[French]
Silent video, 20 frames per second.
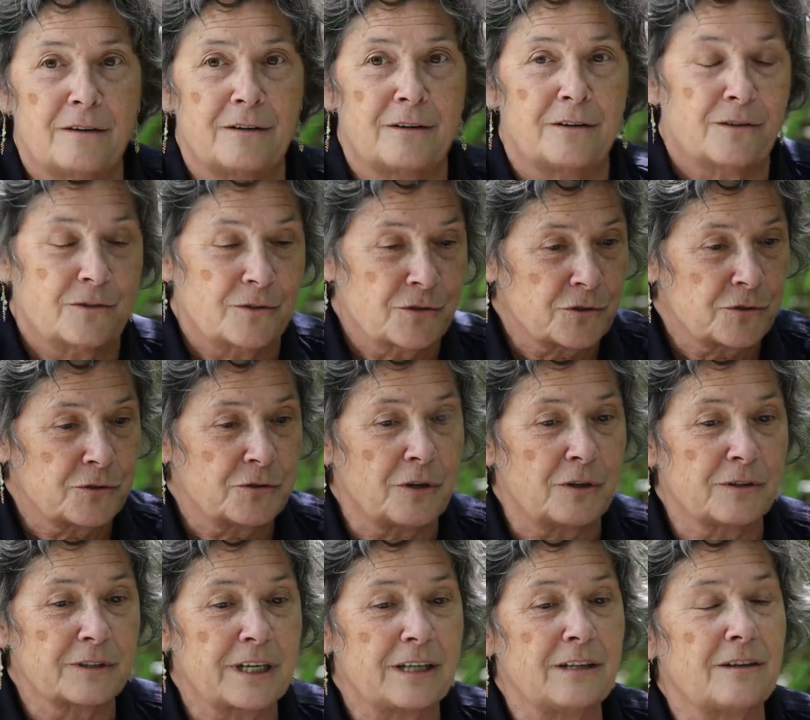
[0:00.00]
que je suis
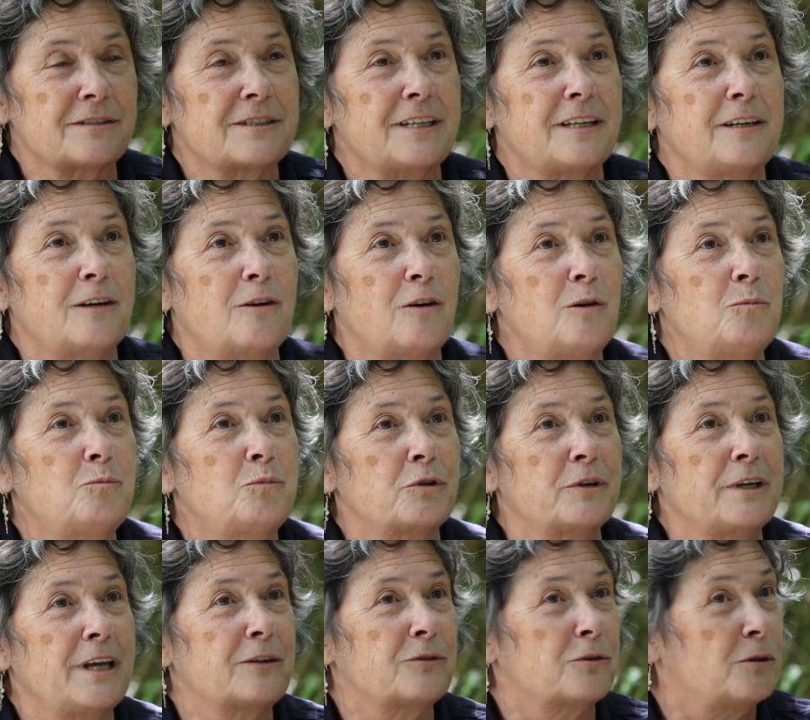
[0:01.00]
rentrée dans cette école
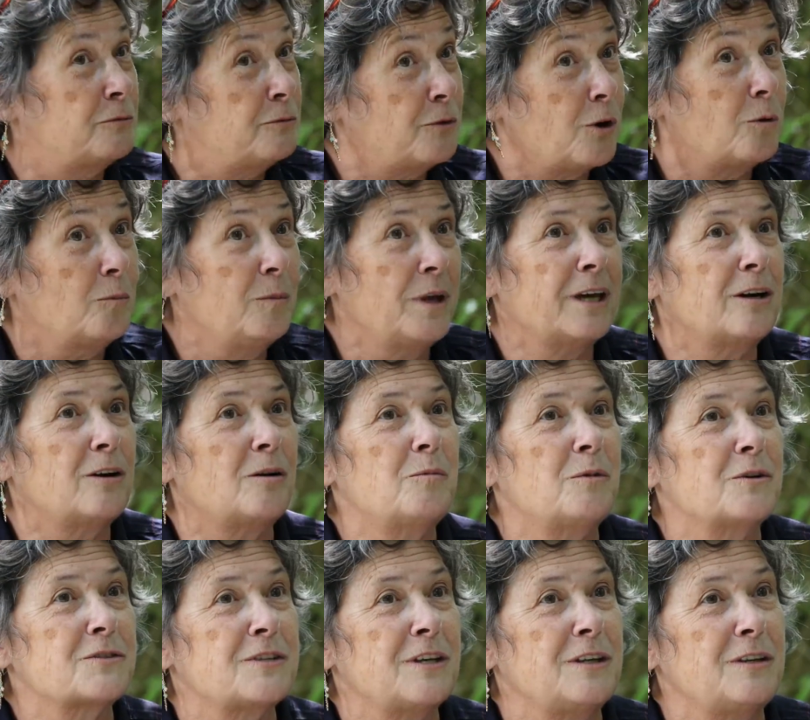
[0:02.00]
pour y être formée
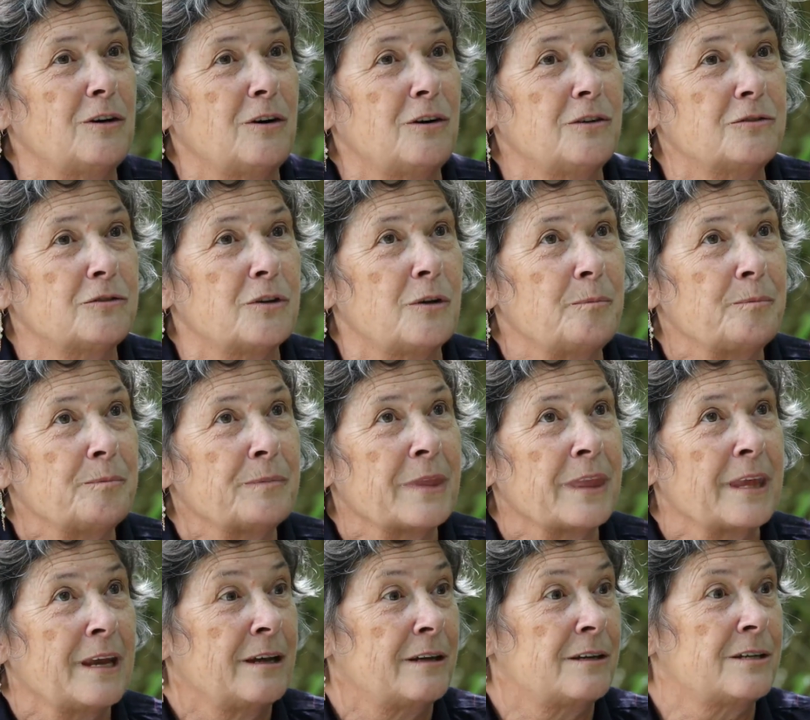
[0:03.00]
comme enseignante,
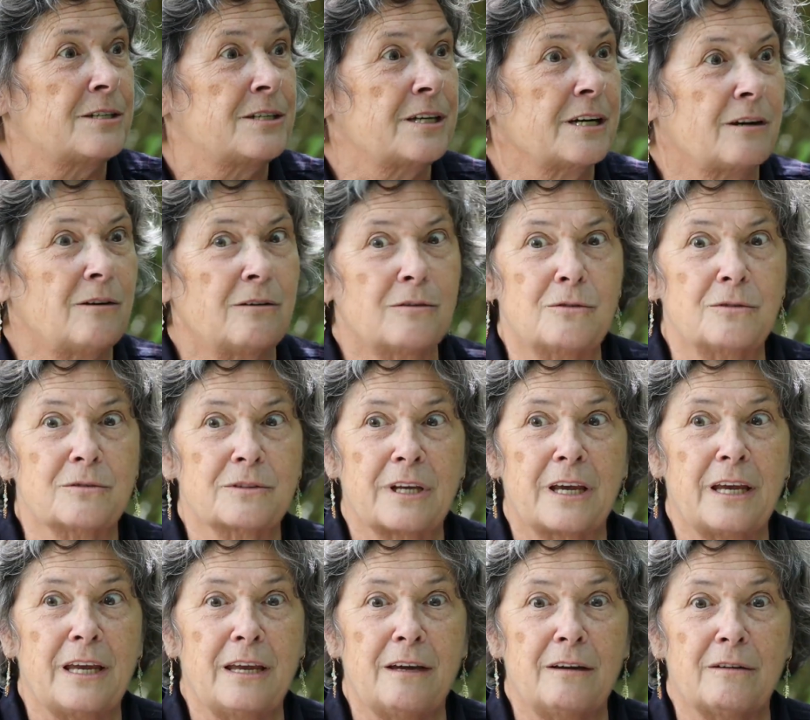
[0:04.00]
j'ai
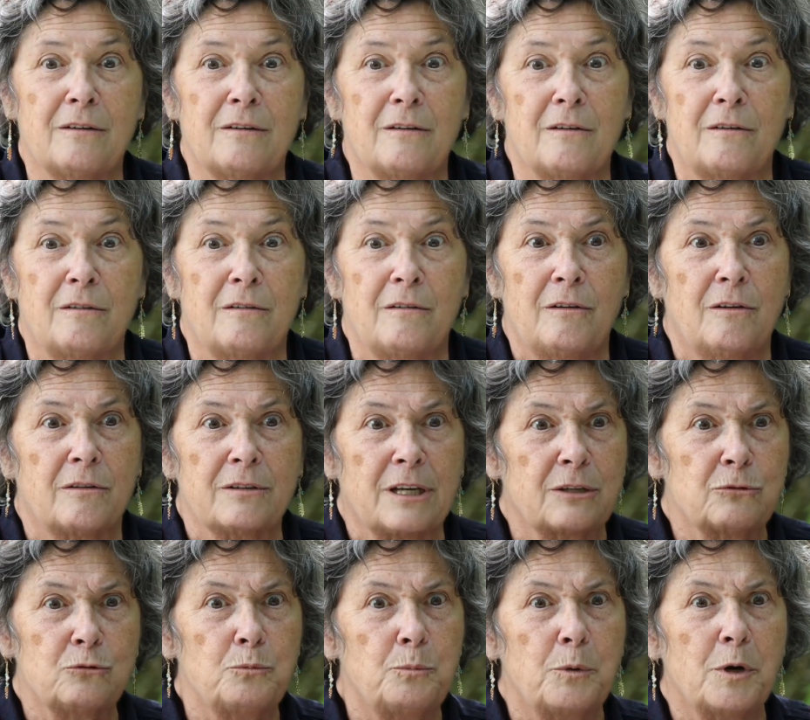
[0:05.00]
rencontré euh, lors
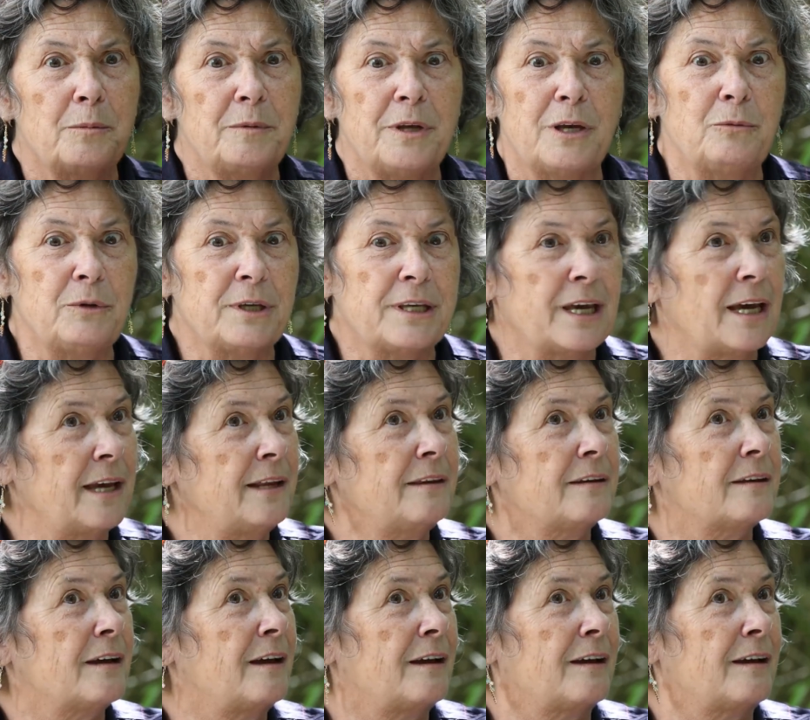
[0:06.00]
d'un tout premier
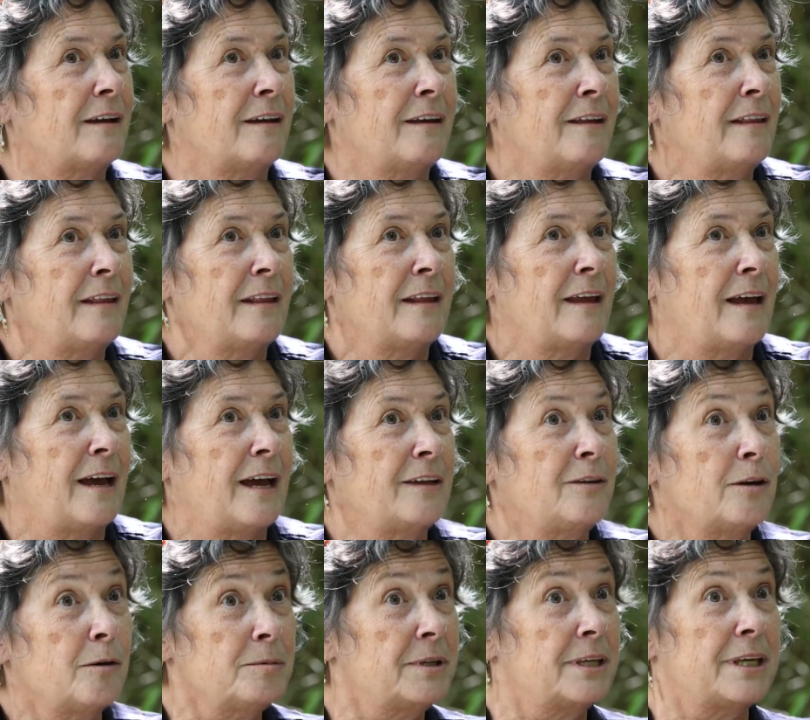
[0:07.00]
week-end
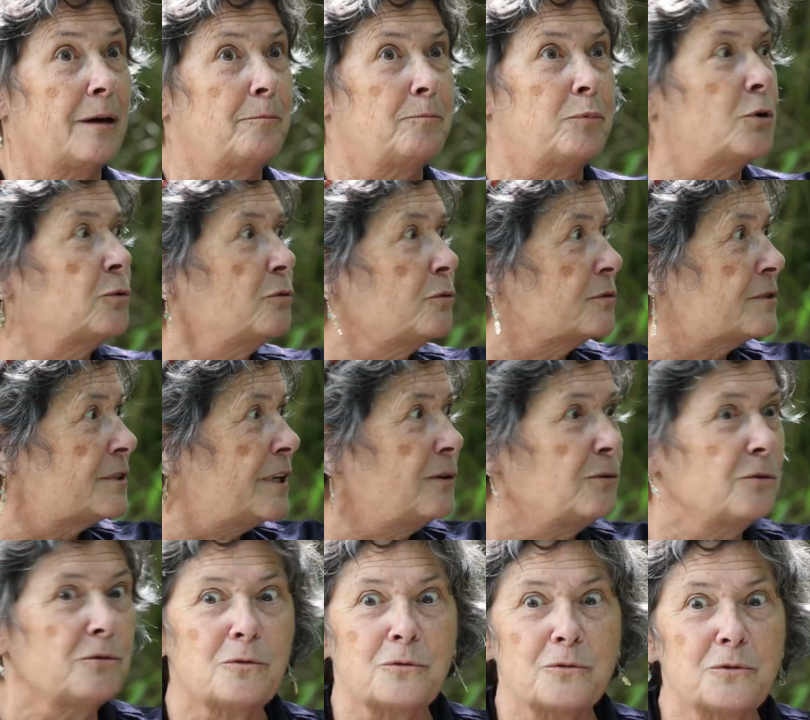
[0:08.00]
un, homme qui a prononcé
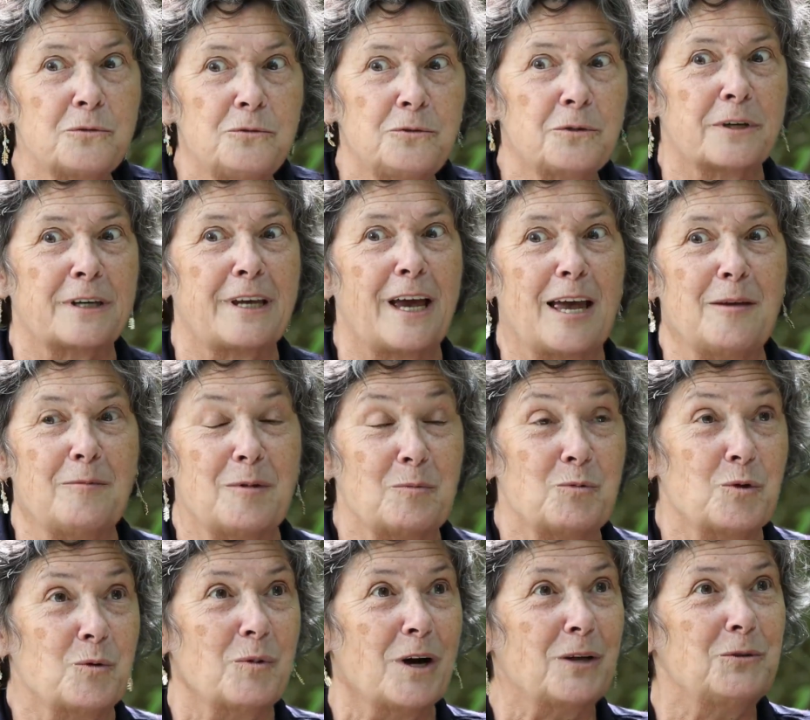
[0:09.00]
le nom de Durkheim. Et
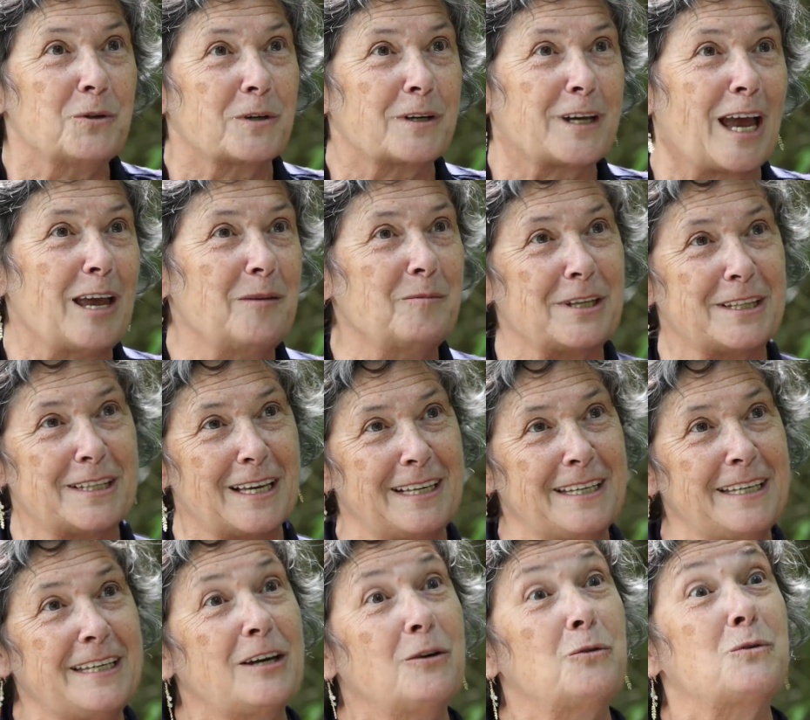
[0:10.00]
pour moi, Durkheim était
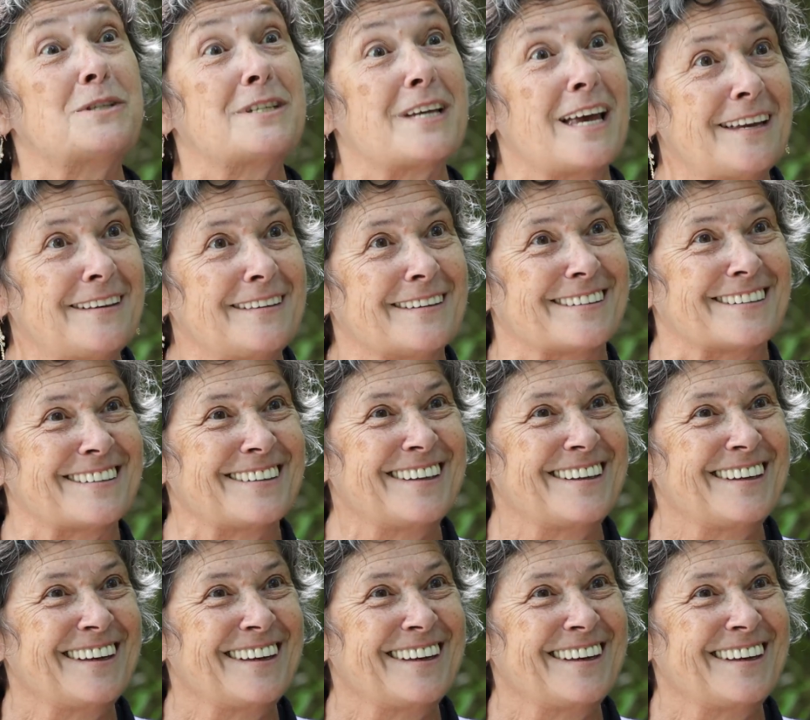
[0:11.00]
lié au zen.